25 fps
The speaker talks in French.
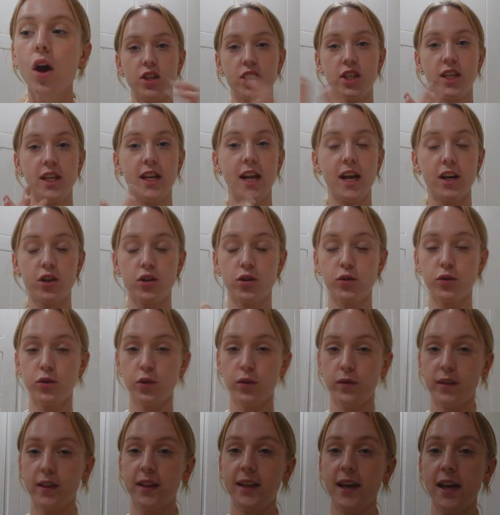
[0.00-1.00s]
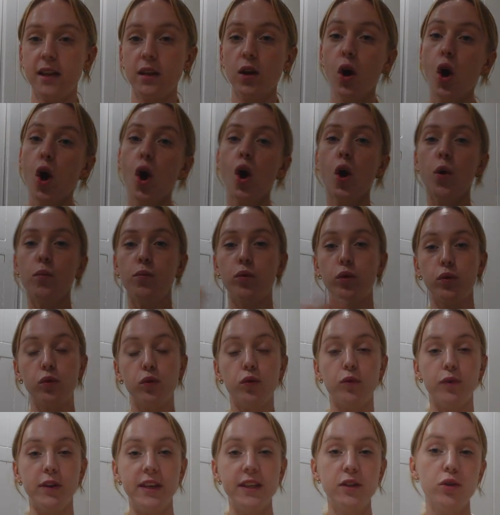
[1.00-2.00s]
J'ai l'argent sur Vinted pour
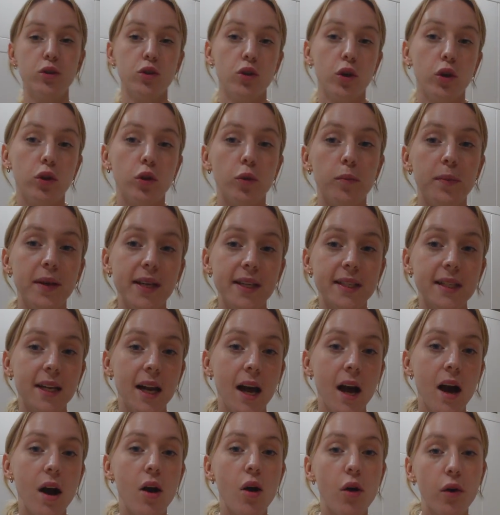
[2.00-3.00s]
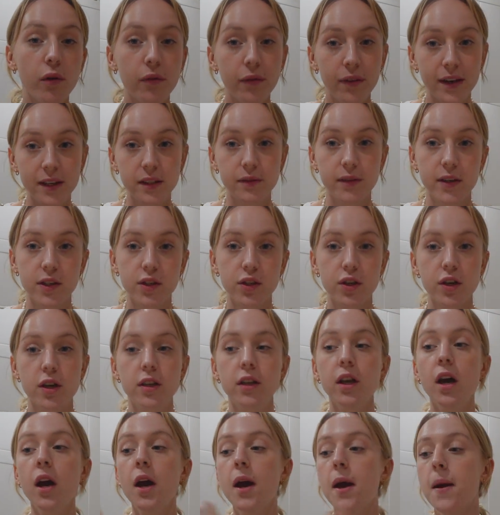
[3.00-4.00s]
trouver ce genre de pièces là en fast
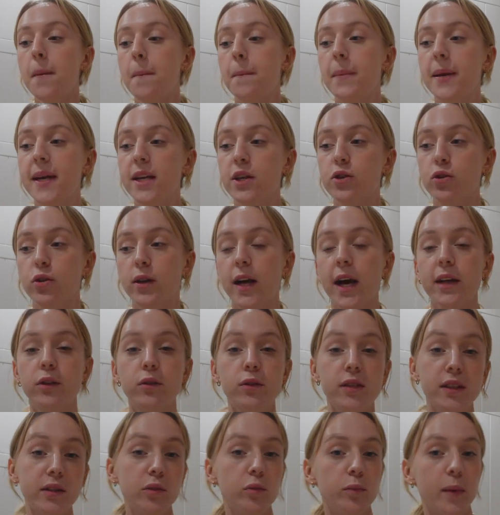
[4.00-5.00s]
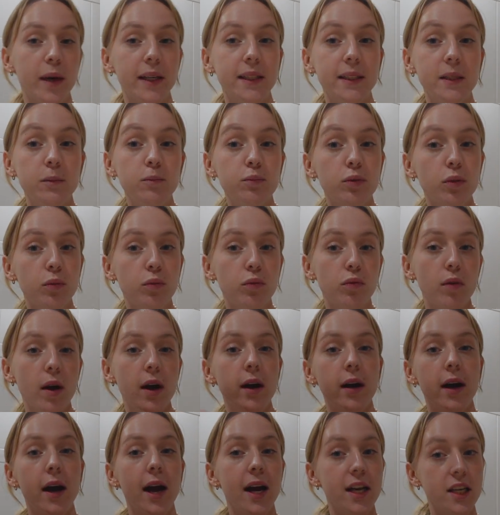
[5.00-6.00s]
fashion mais je garde aussi une partie pour
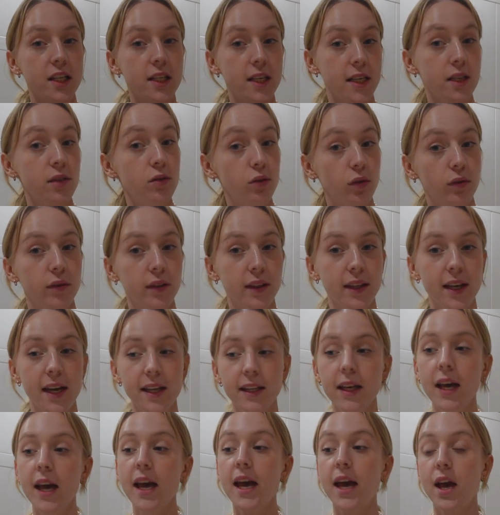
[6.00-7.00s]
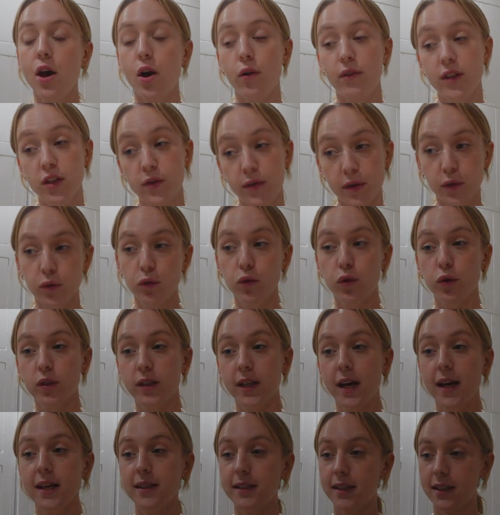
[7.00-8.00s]
pouvoir acheter sur Vinted et en fait je fais toujours
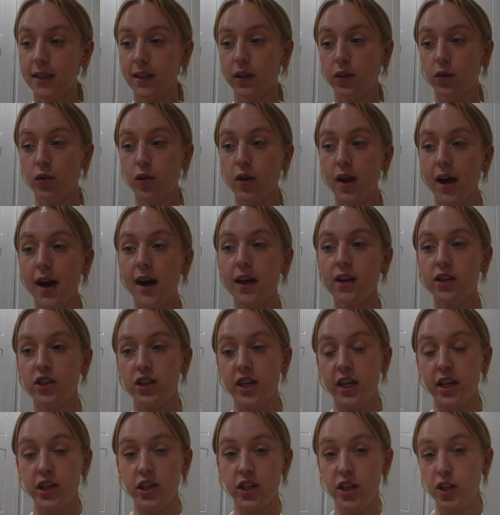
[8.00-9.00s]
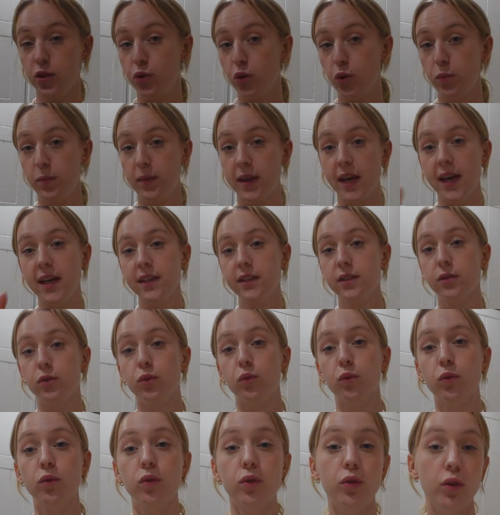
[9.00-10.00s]
ça c'est à dire que là j'ai acheté deux pièces
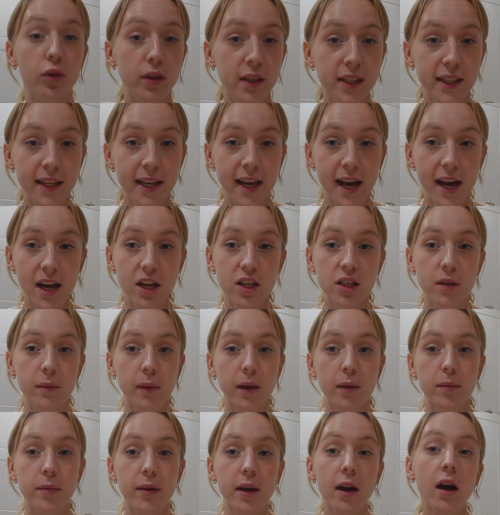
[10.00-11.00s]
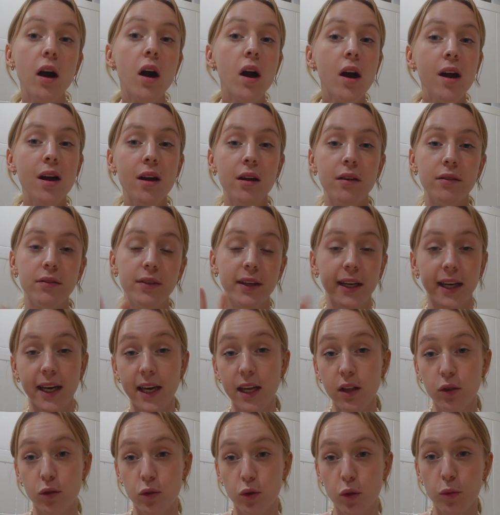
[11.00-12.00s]
donc dans l'idéal j'aimerais bien
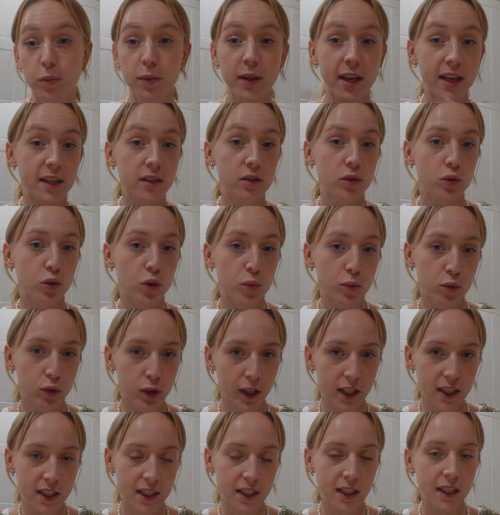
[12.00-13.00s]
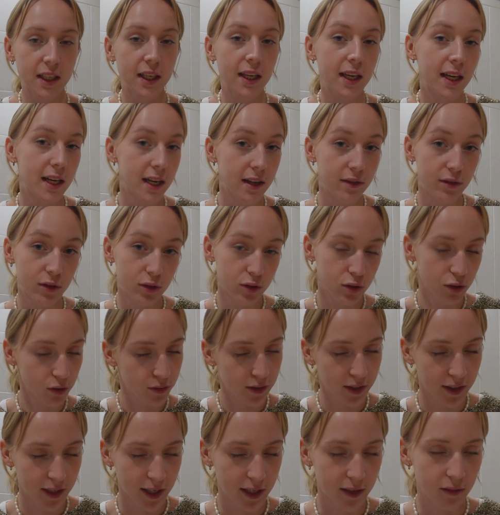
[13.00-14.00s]
virer deux pièces de mon dressing et les vendre sur
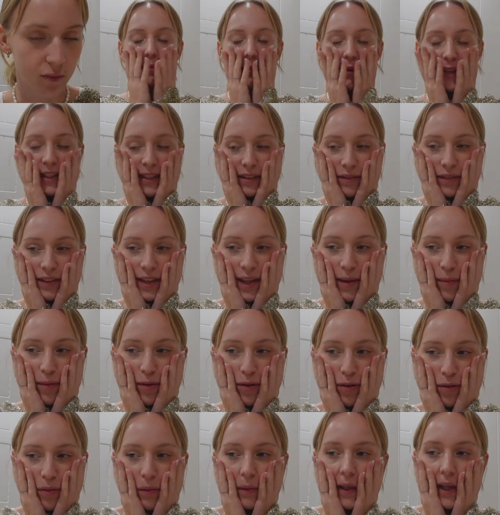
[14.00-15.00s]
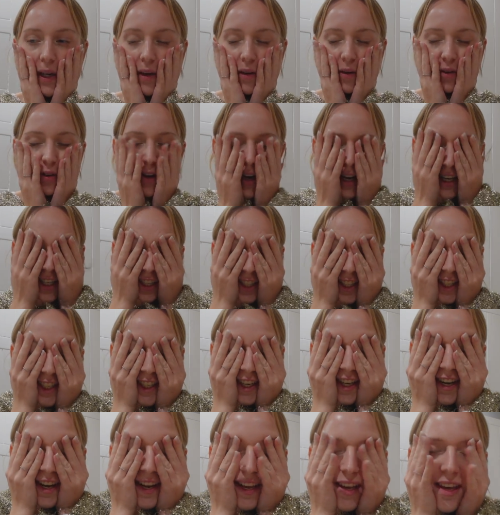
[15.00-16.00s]
Vinted et bien évidemment on a encore acheté
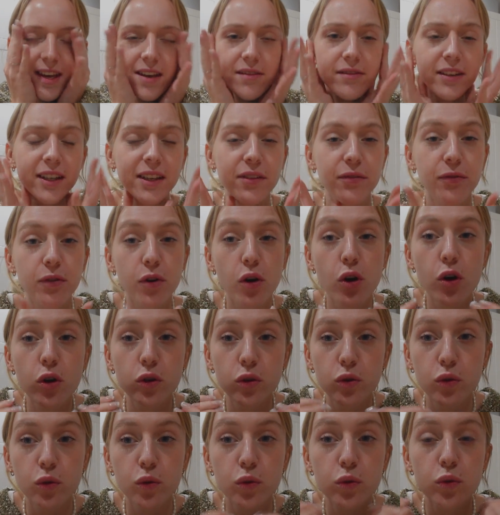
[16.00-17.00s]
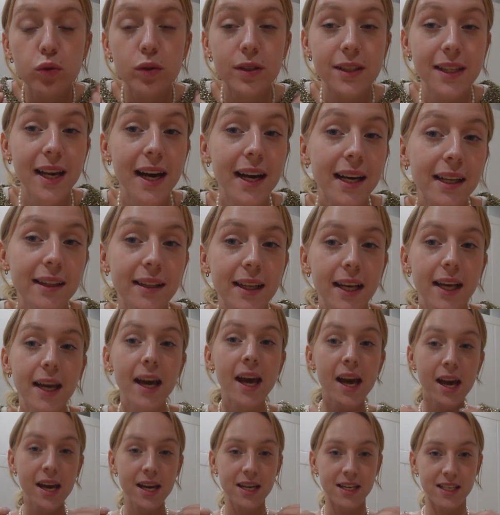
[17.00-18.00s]
des livres il faut nous arrêter
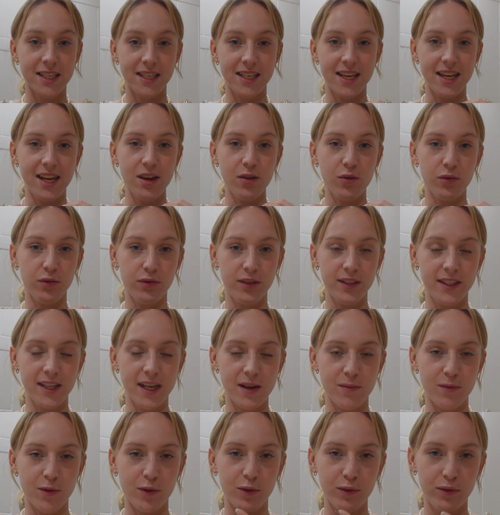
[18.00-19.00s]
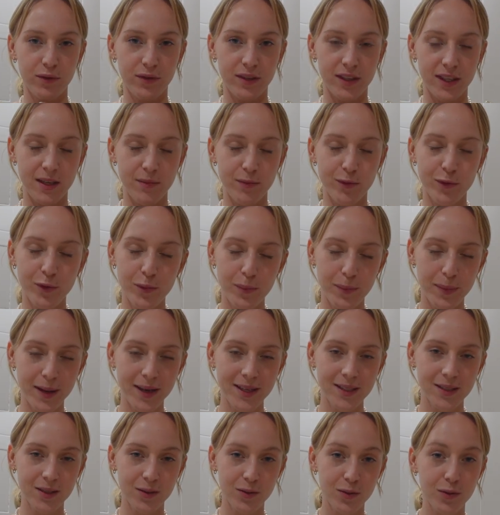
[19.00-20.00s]
j'ai officiellement fini mon
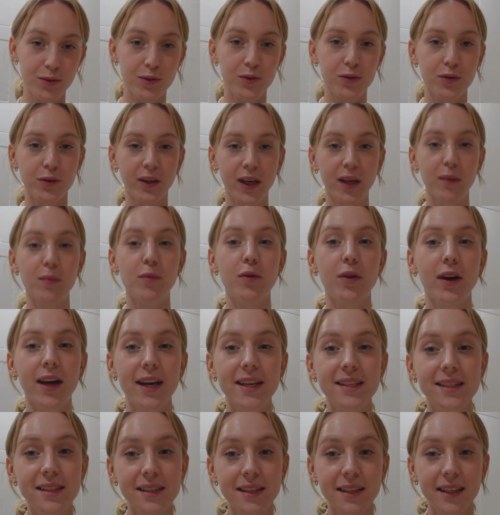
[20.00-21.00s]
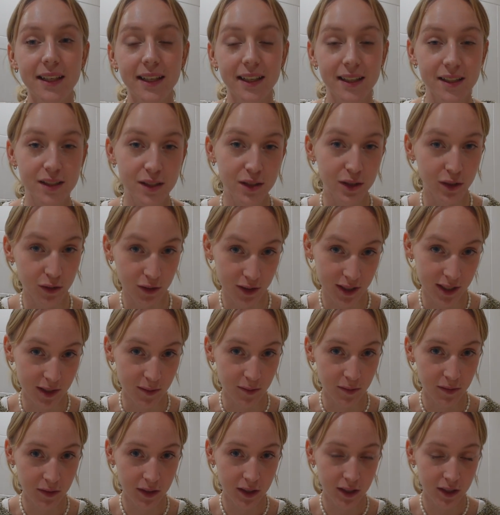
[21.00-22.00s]
passe culture il me reste 15 centimes